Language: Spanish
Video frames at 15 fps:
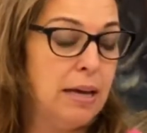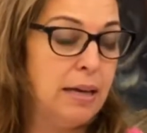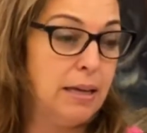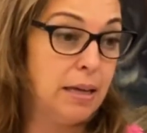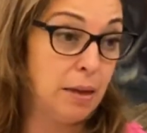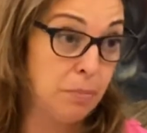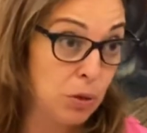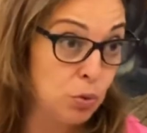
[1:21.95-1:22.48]
y
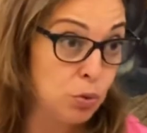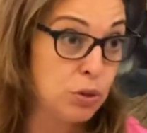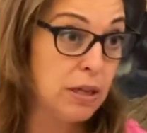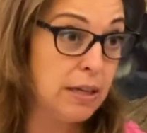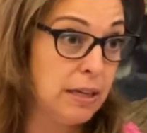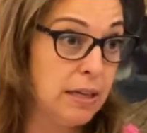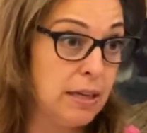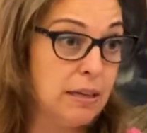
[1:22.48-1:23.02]
que me
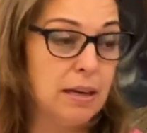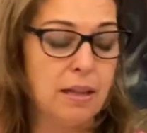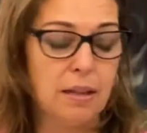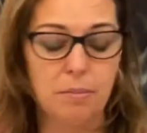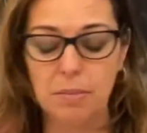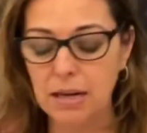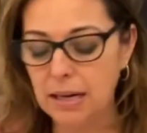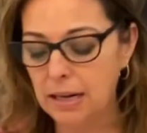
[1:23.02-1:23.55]
gustaría
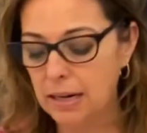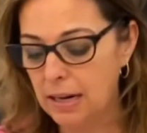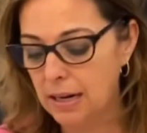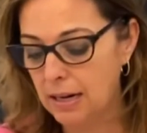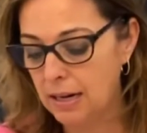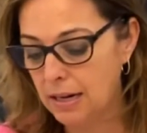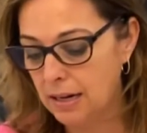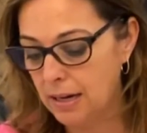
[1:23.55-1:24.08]
además que
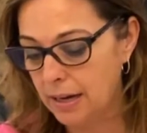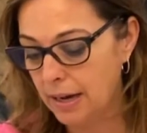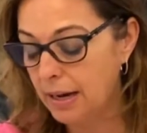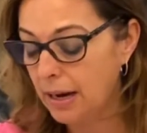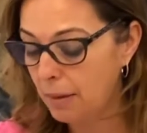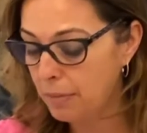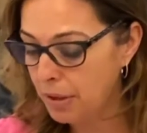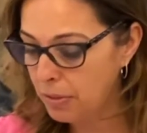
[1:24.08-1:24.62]
la
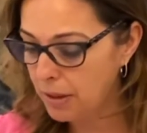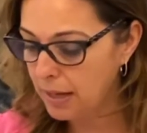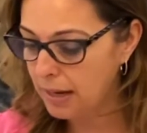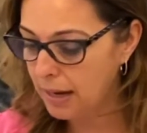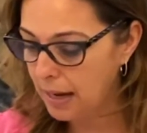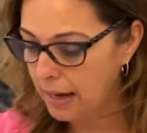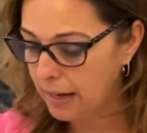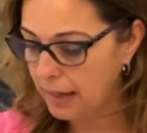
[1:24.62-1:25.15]

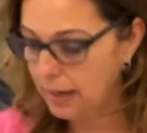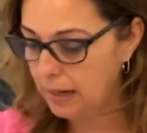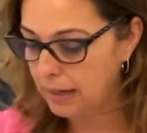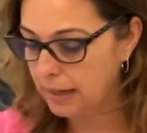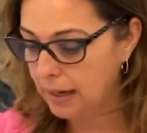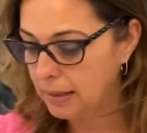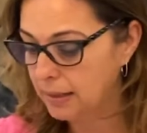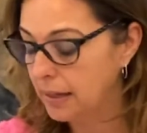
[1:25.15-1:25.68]
encabezara el
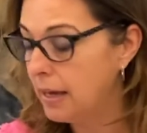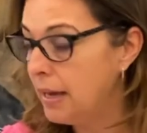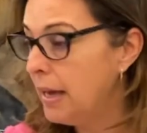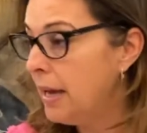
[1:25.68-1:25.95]
alcalde.